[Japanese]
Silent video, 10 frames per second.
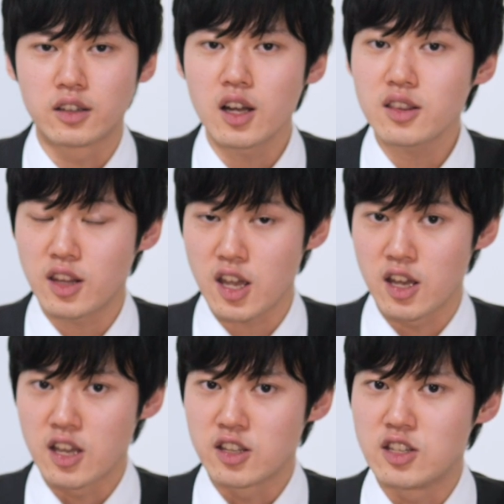だっ
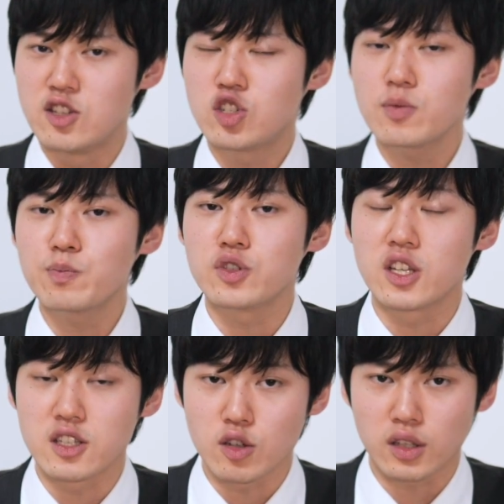て20
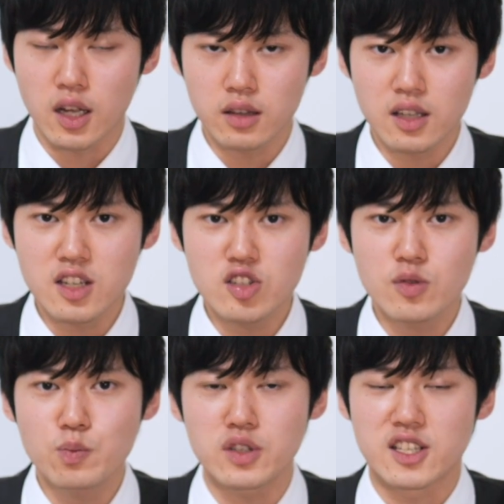分ですよたった
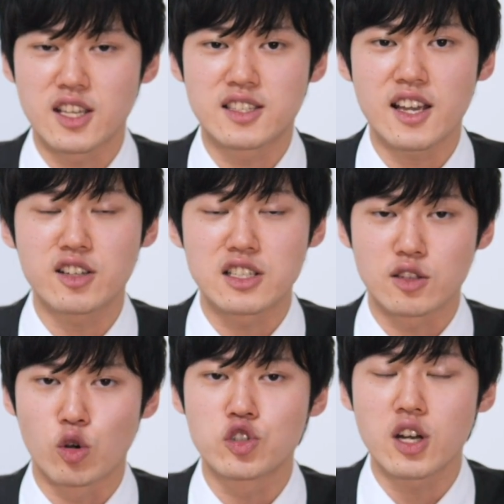20分で節約
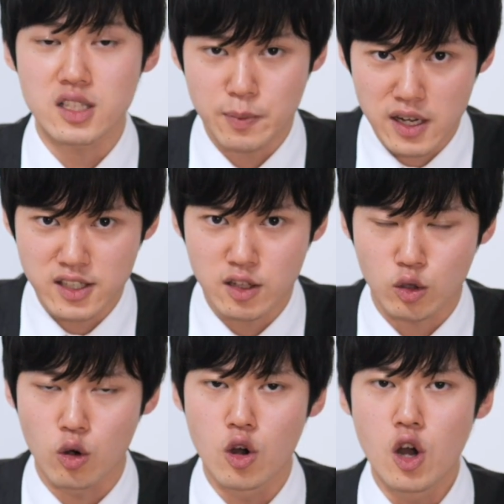率
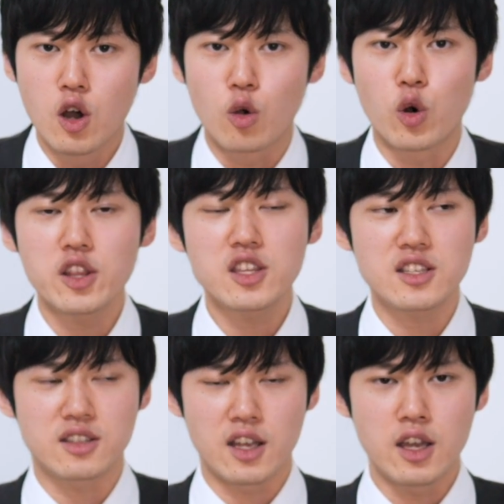58%これって
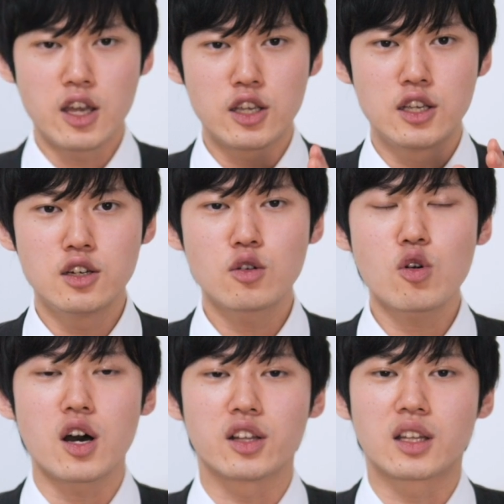ですね昼
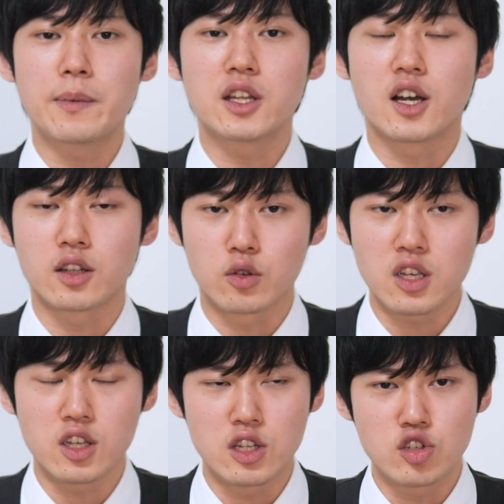ご飯食べた後
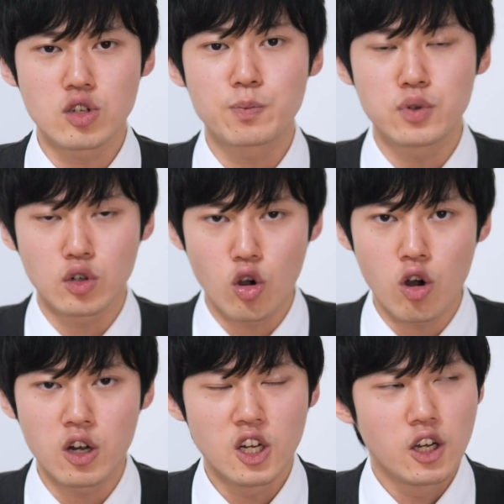に20分
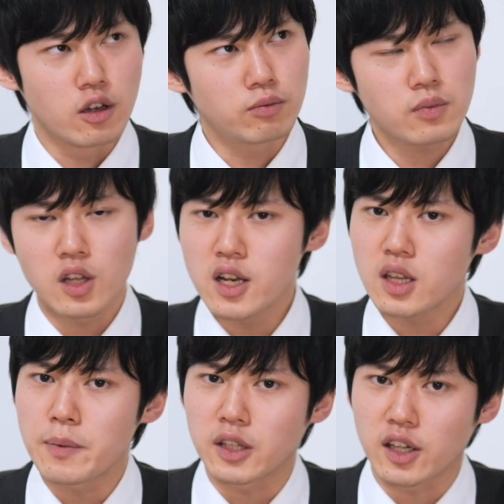後ん
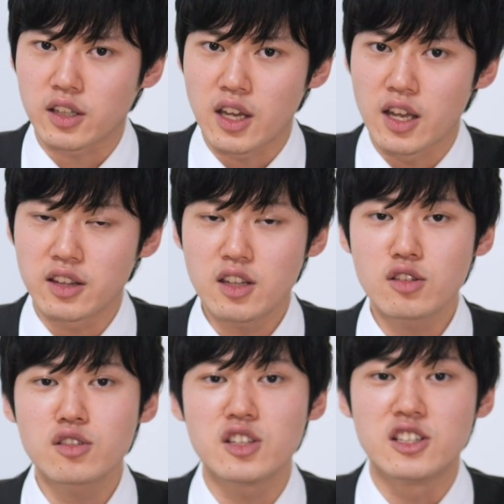何食べたっけって
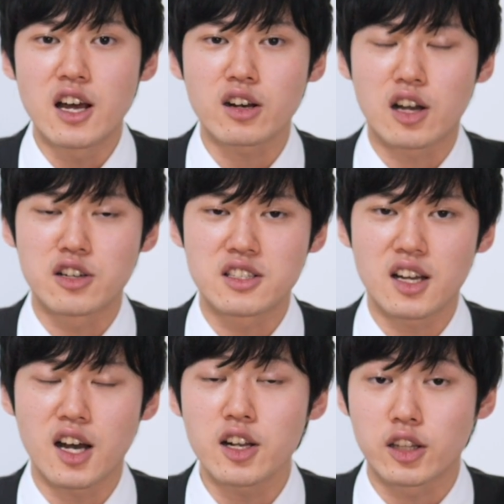いう風になる確率
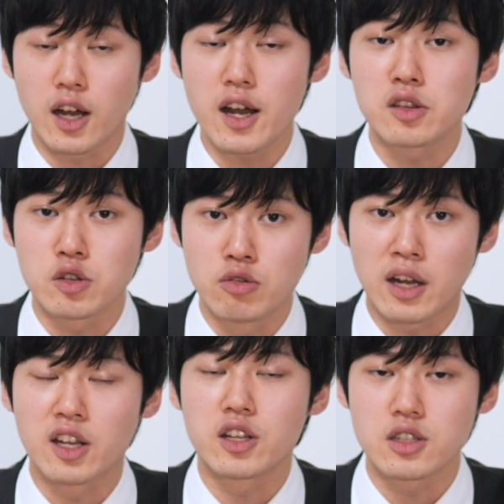がかなり高いという
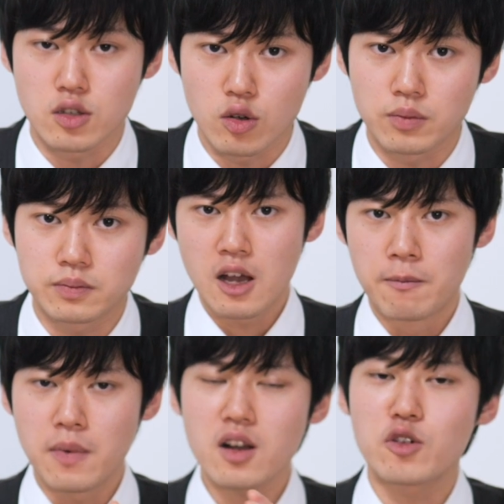わけなんですよ
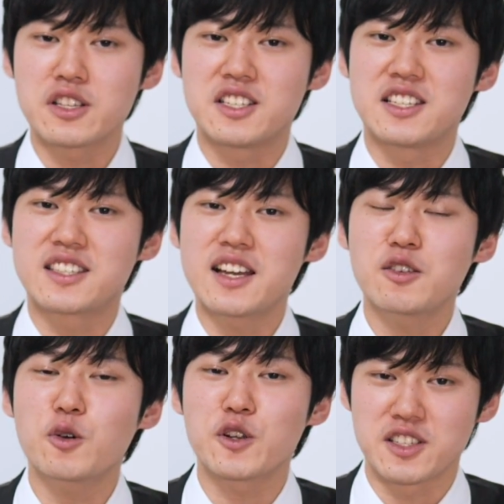まあこれ実際
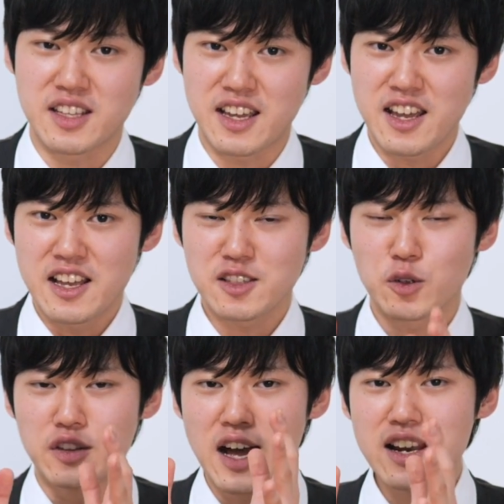のところですね
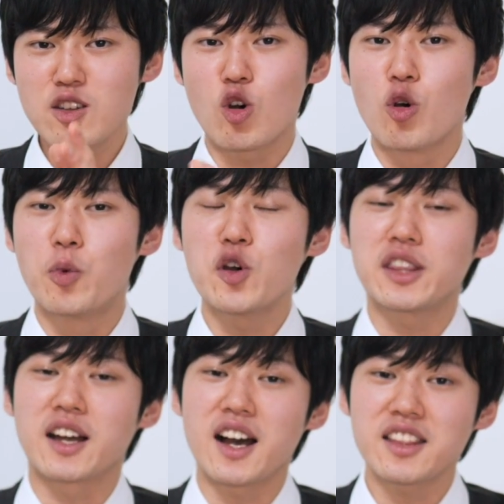その何を覚
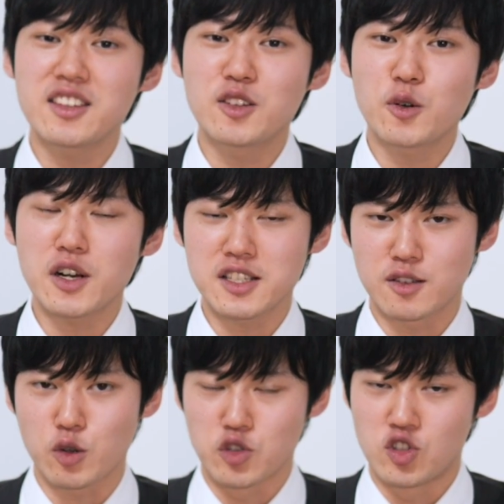えたかっていうところが
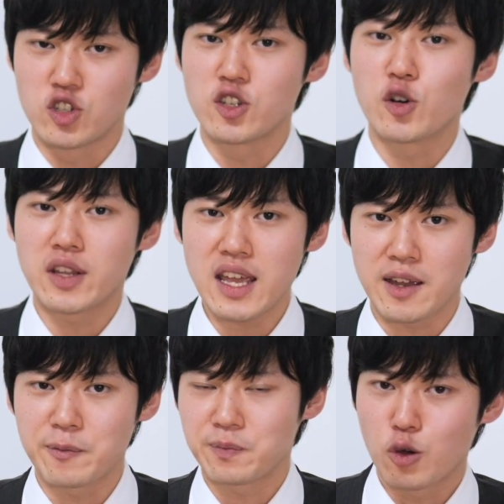すごく重要
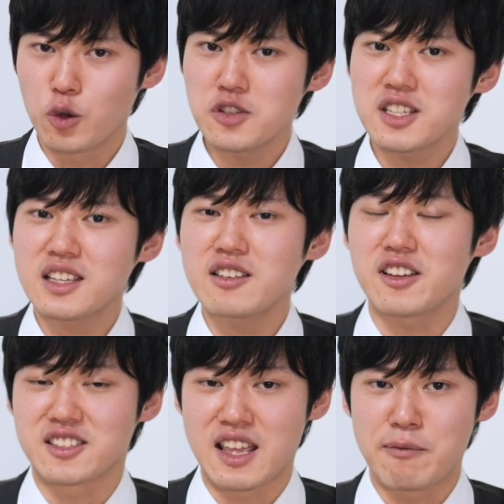でこの実験で
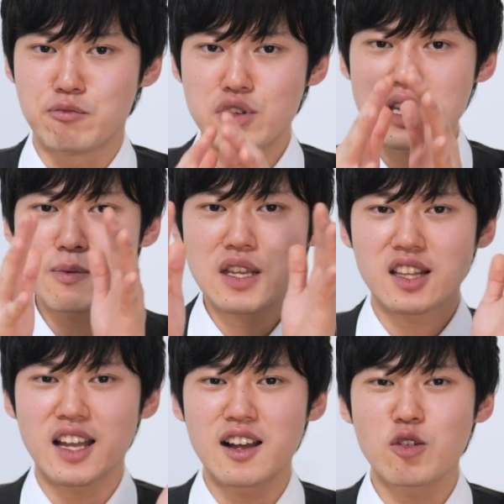はですね無意味
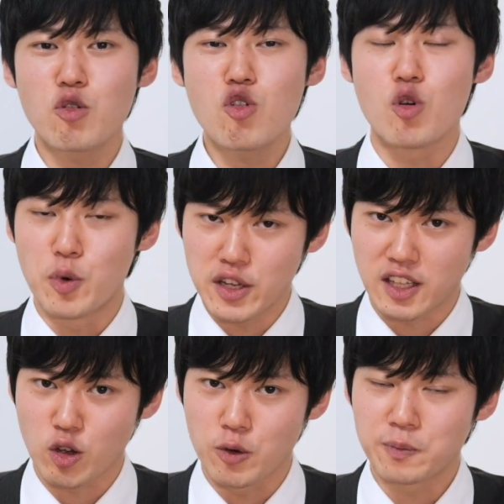な単語を覚え
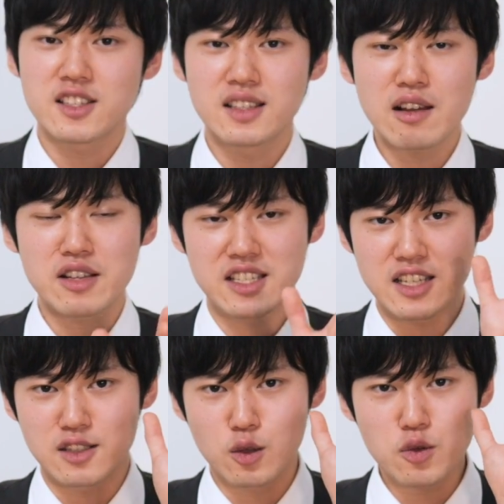たとすなわ
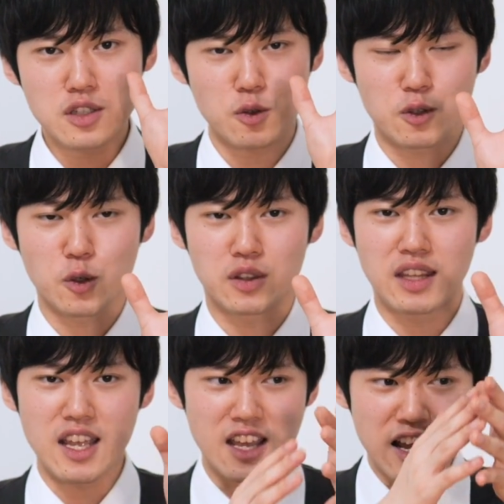ちその人にとっ
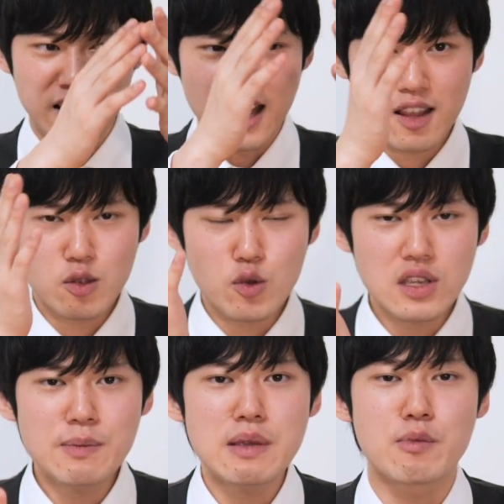て何の
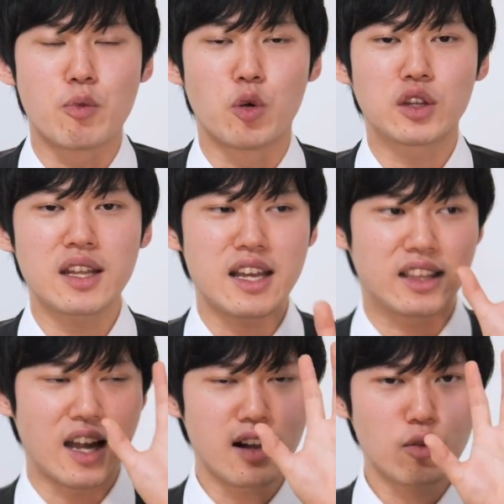意味も持たな
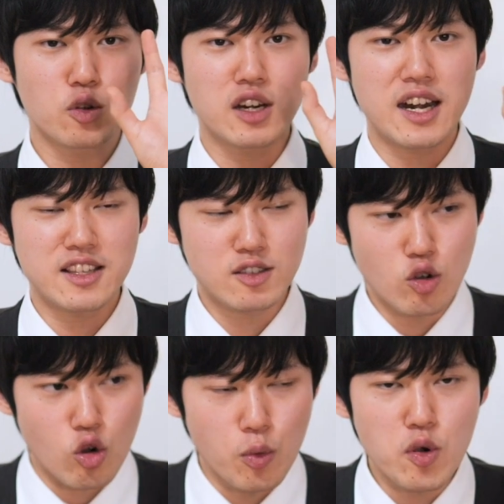い単語の羅列
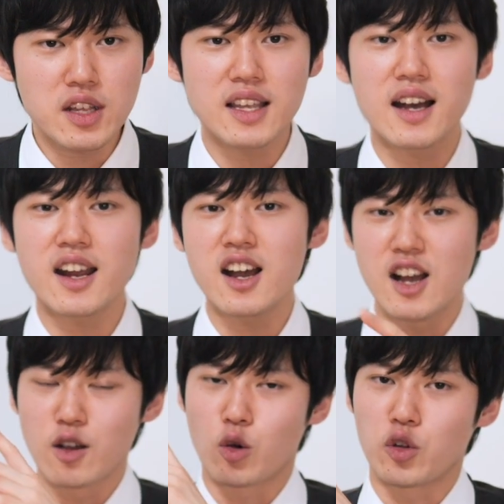を覚えたか
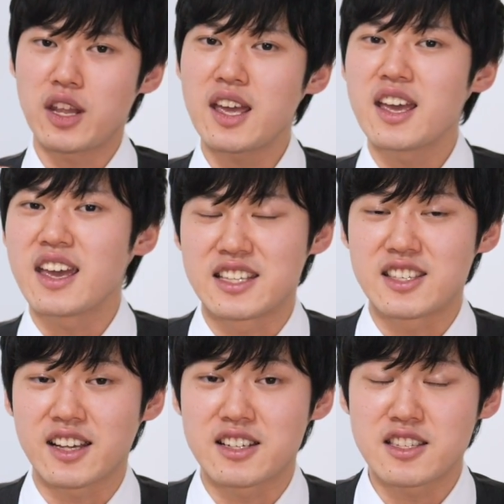らこのね
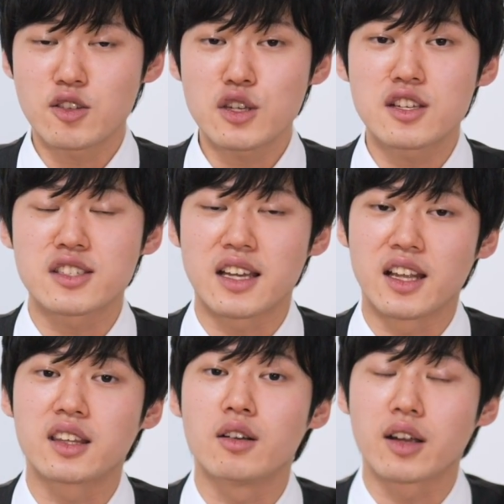節約率の低さ
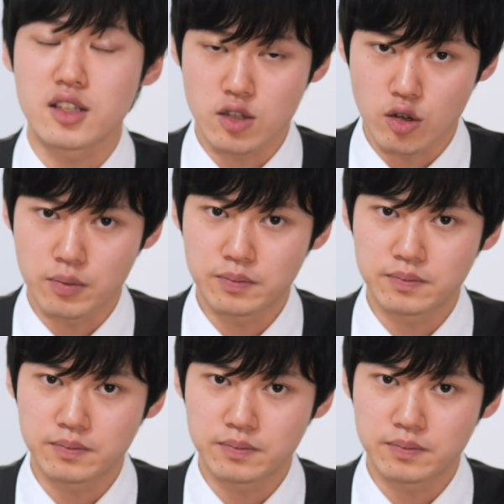になってるわけですよ